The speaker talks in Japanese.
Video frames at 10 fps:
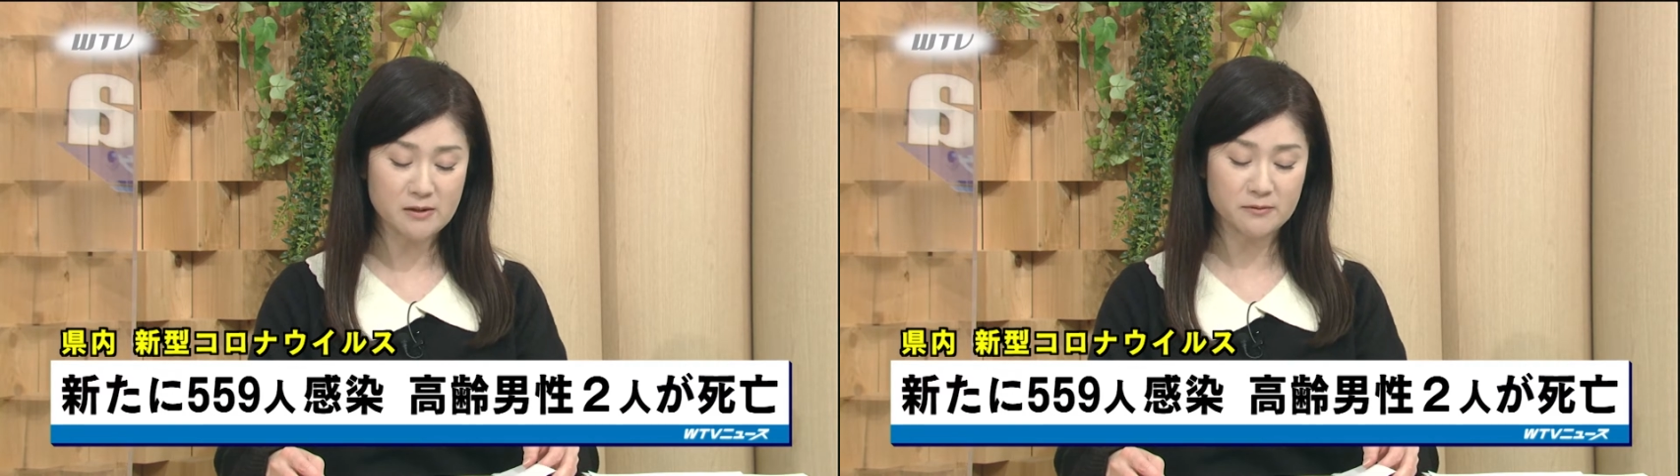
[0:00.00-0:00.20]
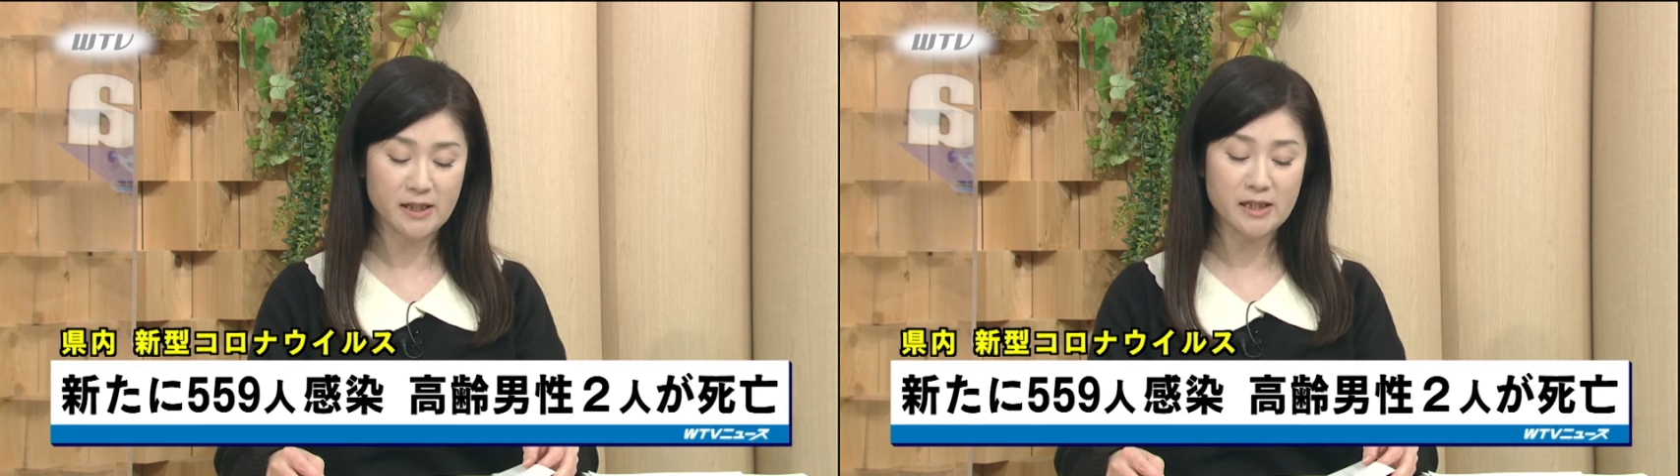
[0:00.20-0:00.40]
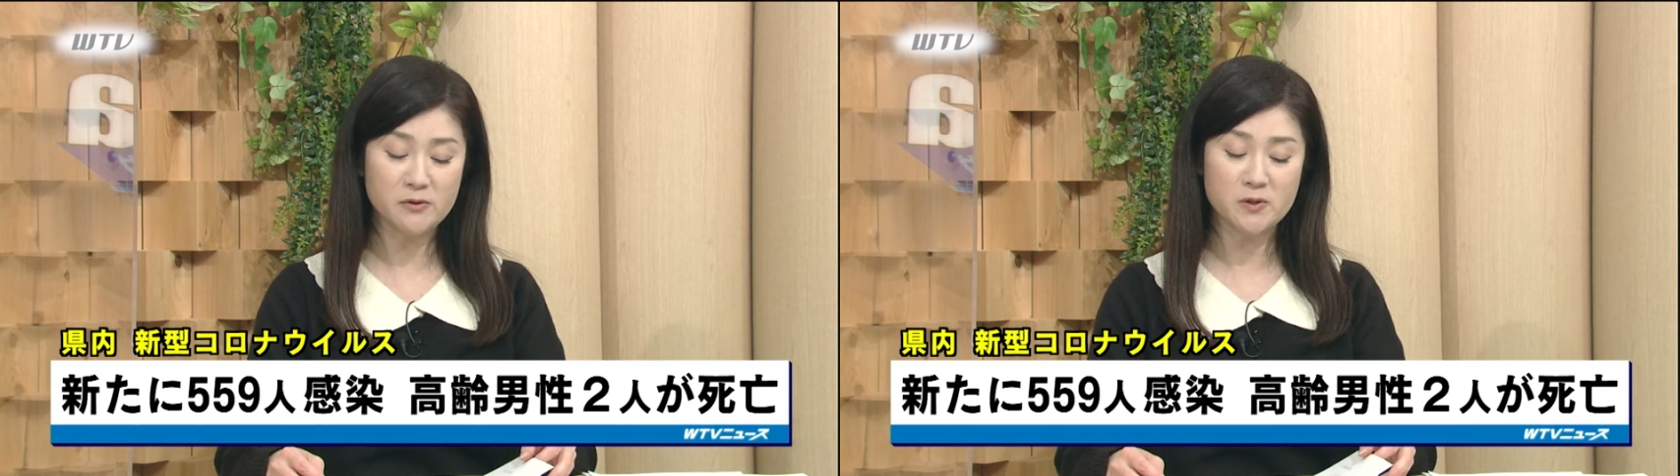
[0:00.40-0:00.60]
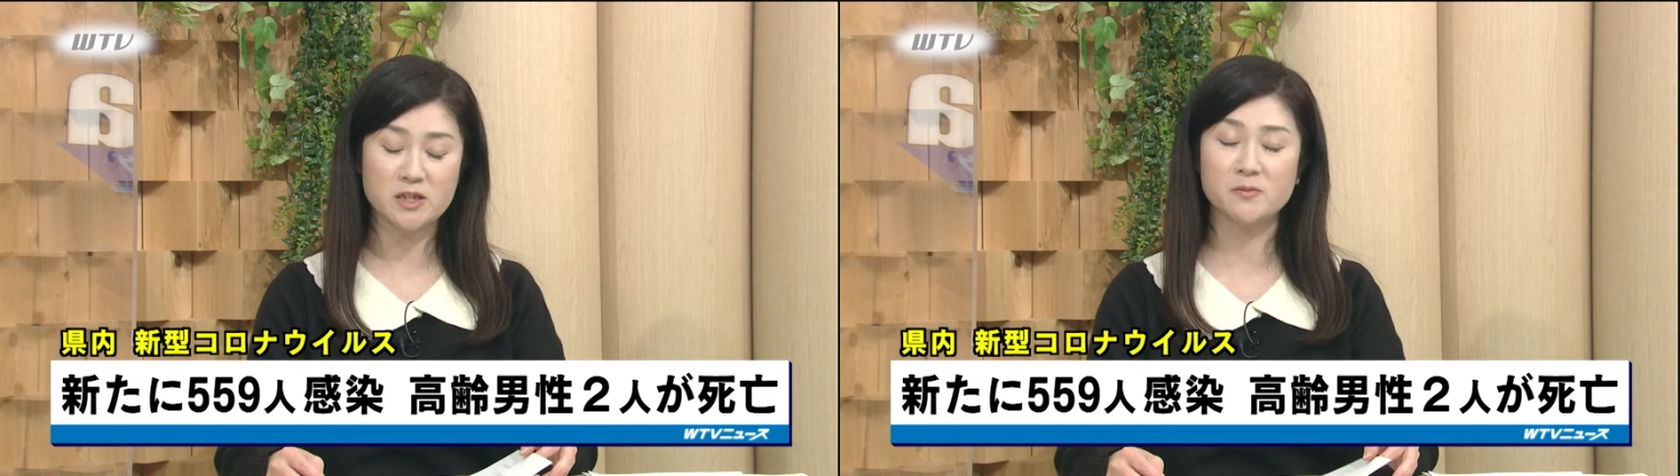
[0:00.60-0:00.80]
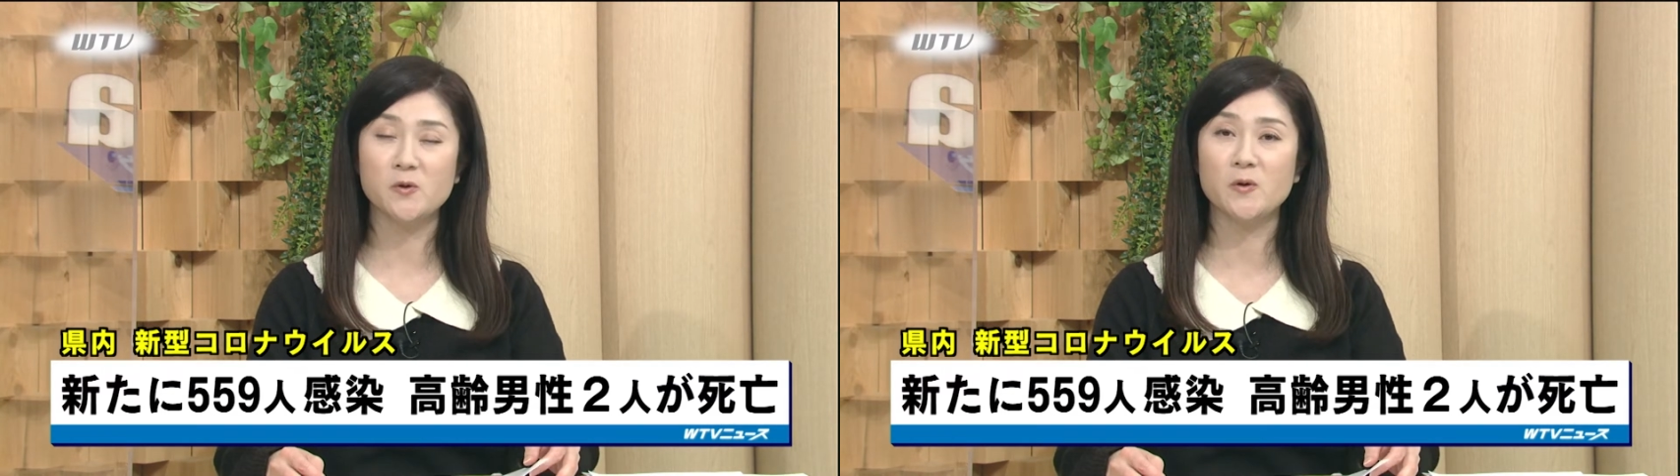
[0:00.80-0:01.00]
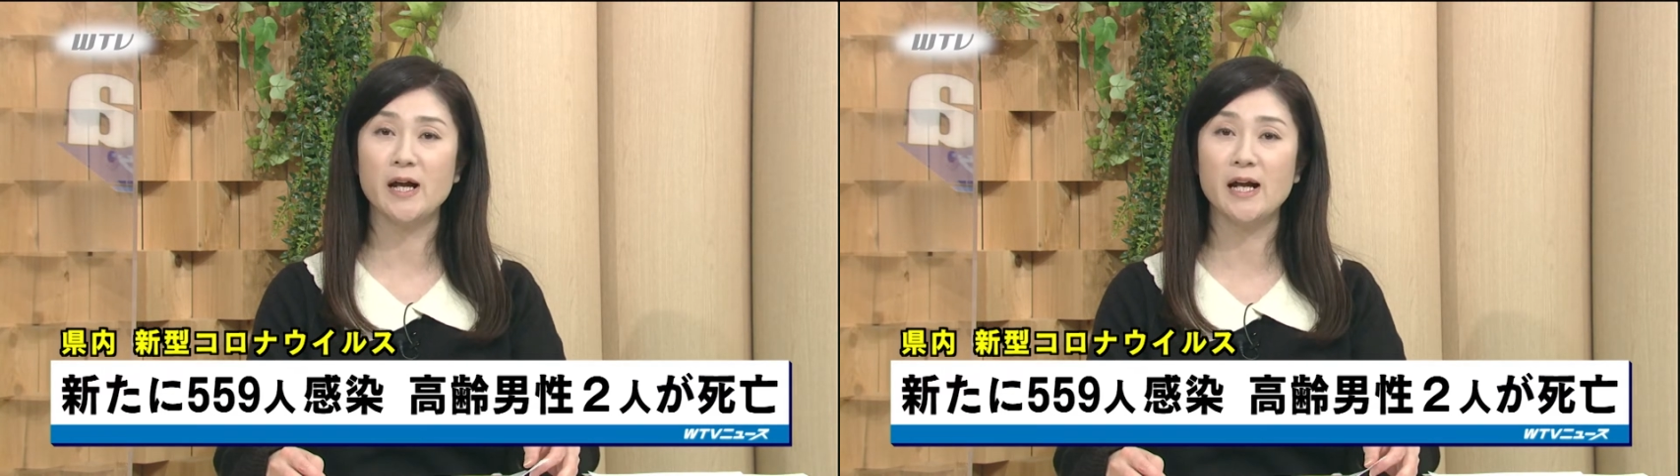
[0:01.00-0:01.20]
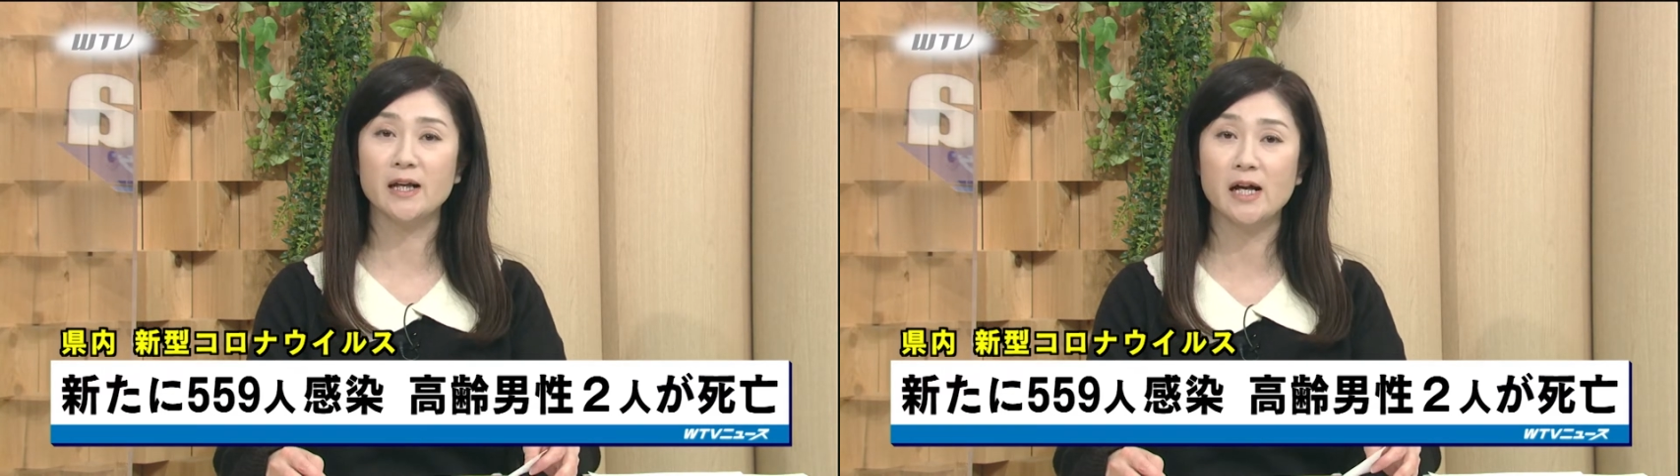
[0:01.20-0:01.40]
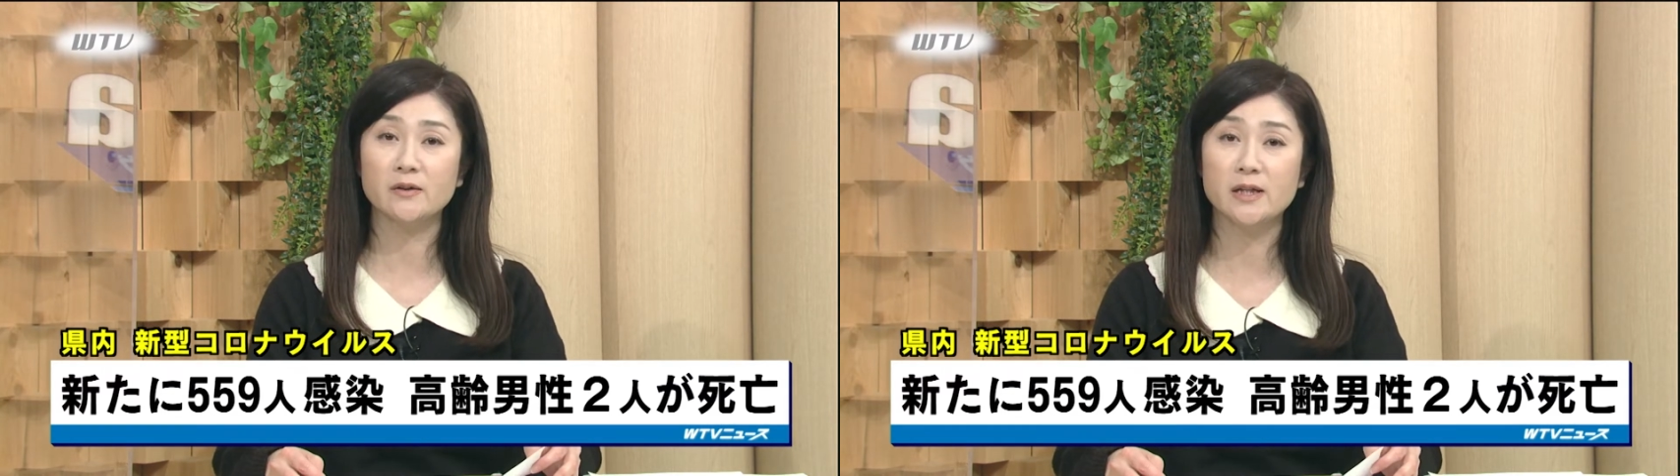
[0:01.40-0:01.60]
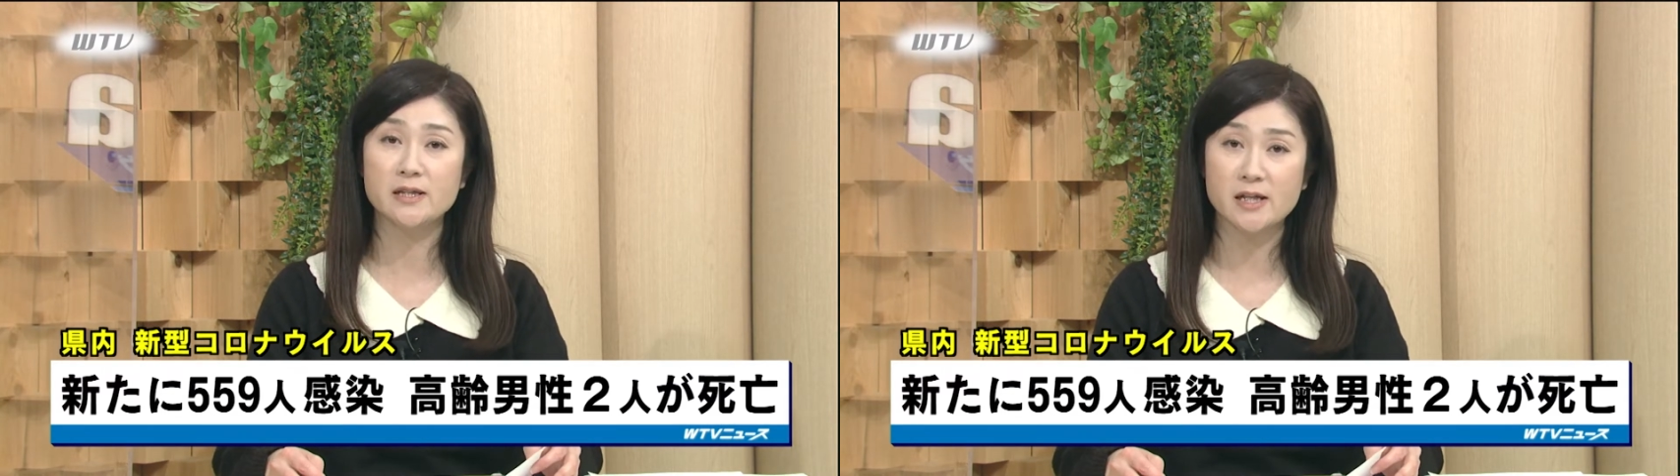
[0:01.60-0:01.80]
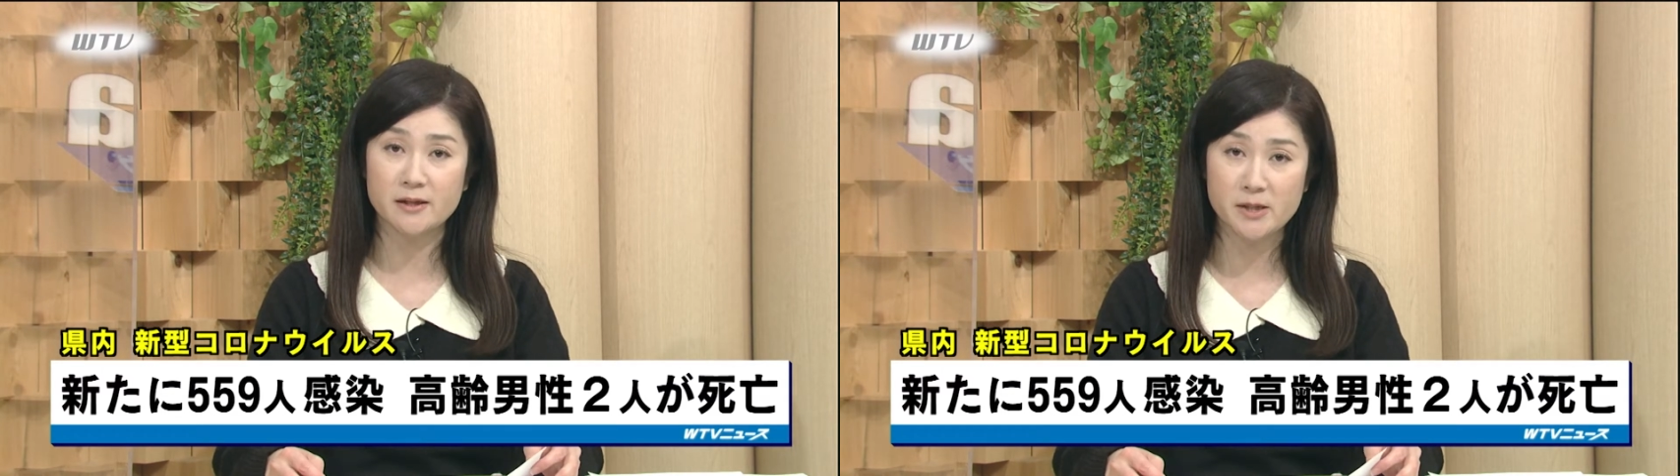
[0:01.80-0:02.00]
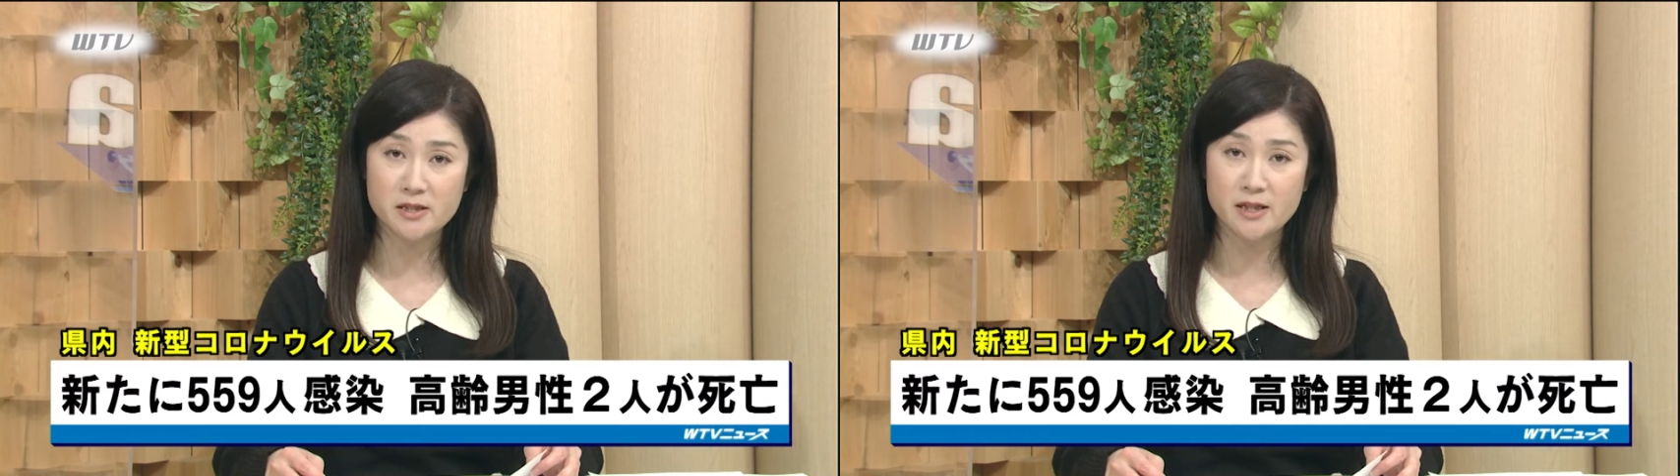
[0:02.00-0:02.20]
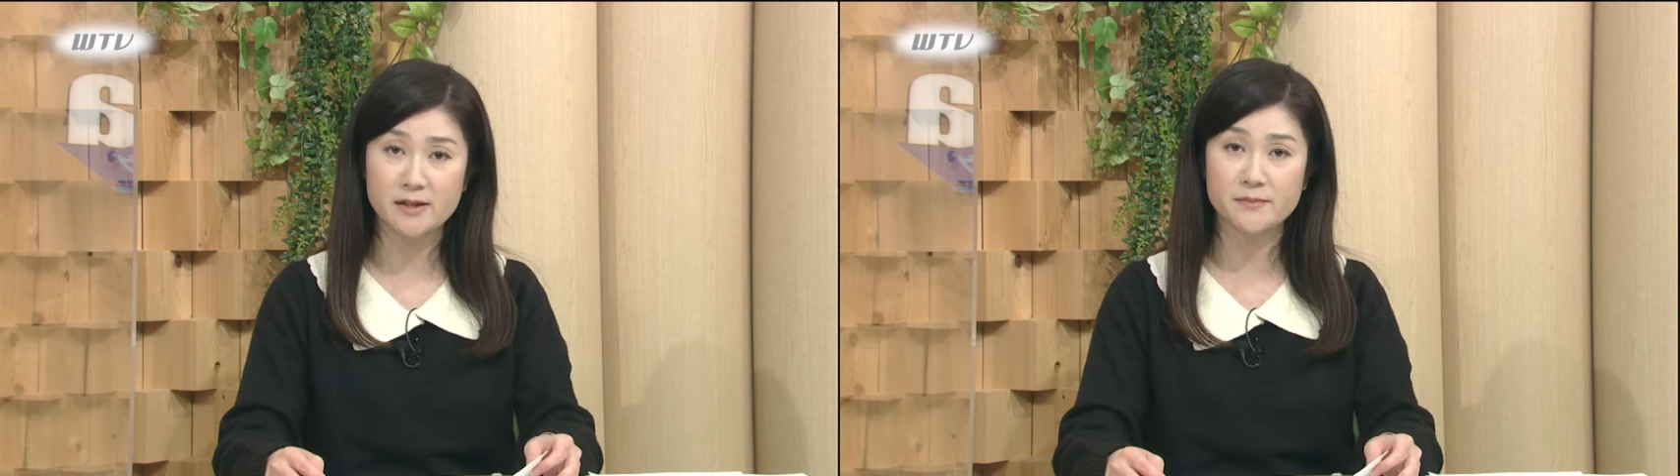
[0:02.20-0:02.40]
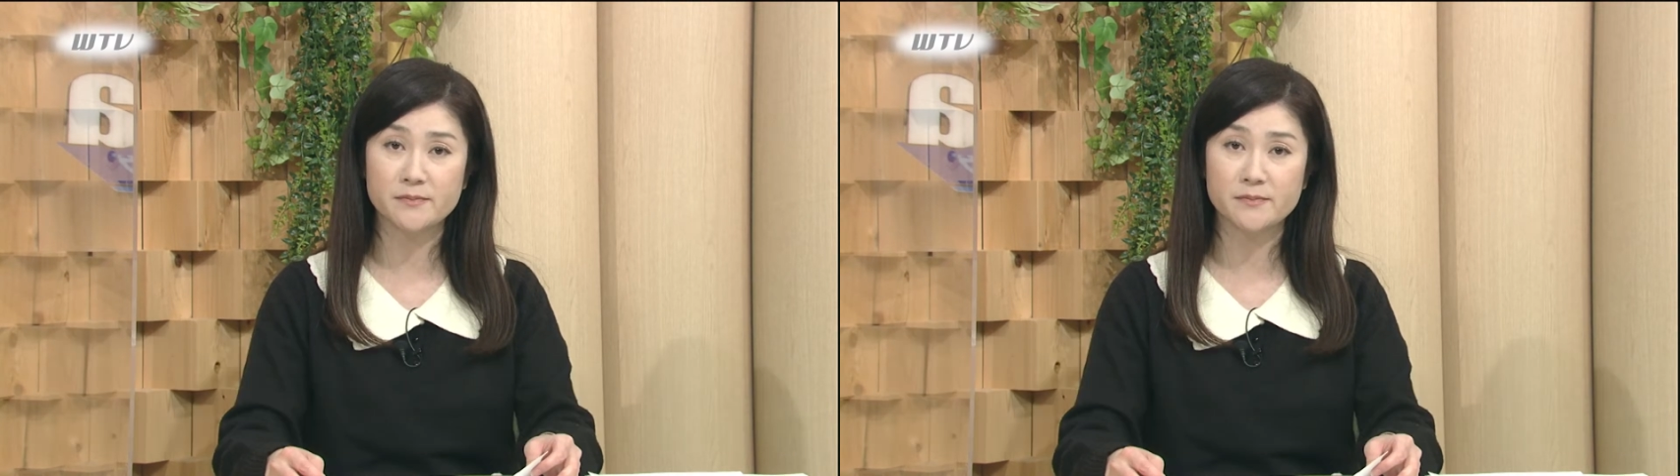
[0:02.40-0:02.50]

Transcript: 2人の死亡が確認されました